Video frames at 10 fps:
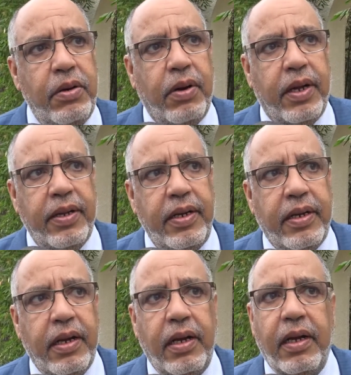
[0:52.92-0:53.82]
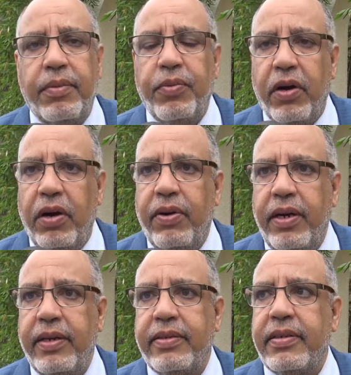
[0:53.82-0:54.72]
وكذلك
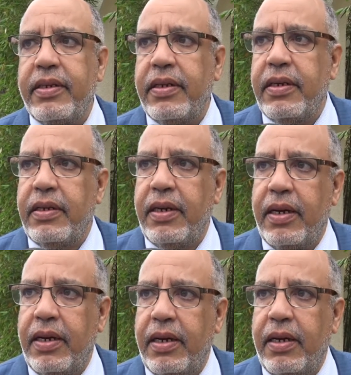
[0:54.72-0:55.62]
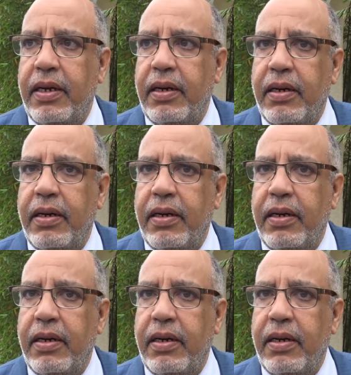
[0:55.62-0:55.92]
مقاولات لها